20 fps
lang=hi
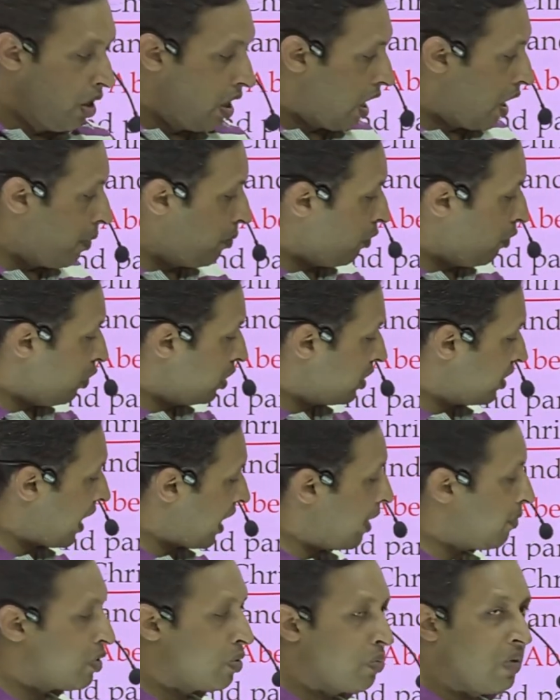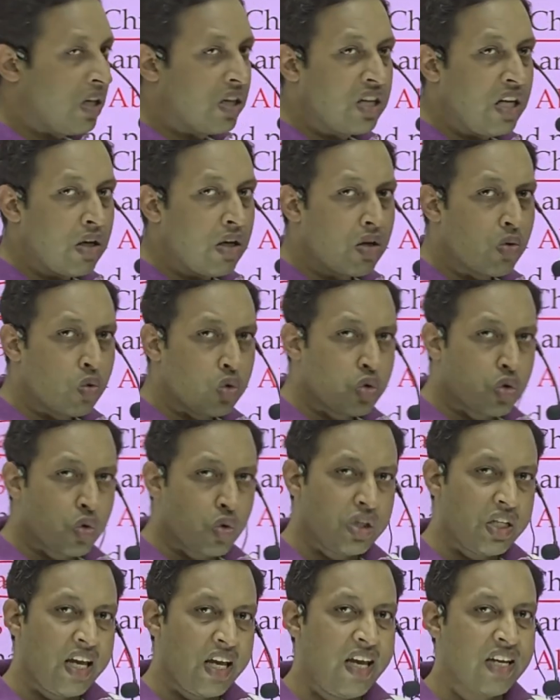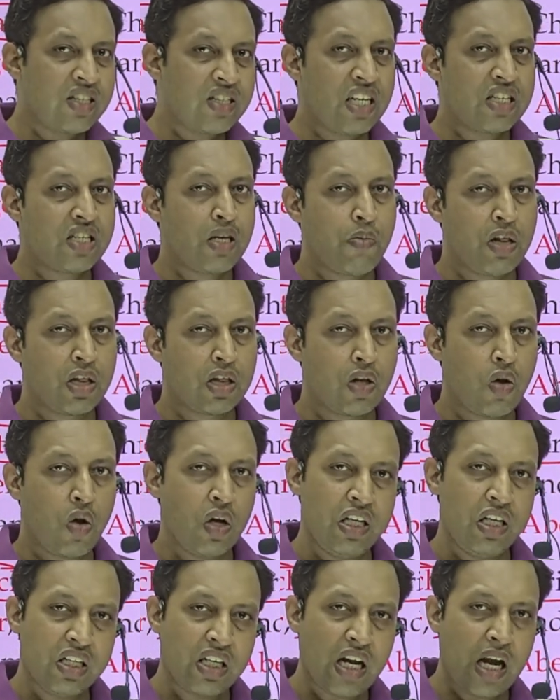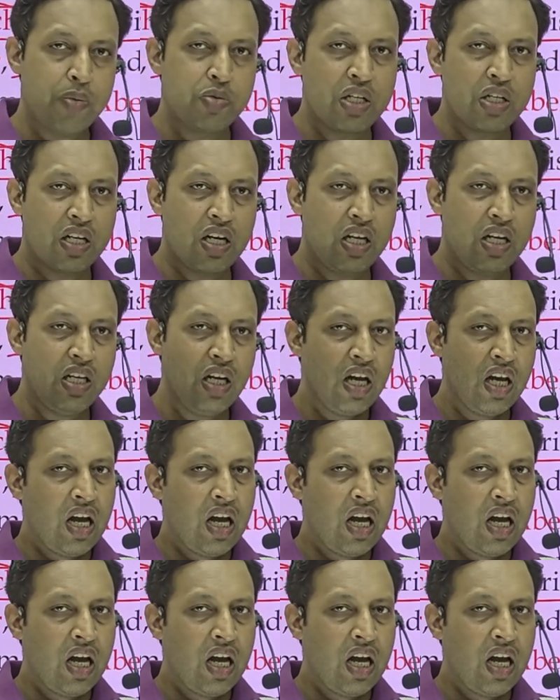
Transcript: हमें वो टाइप्स मिलते हैं कुछ कुछ एक जैसे मिलते हैं और ये टाइप्स जनरली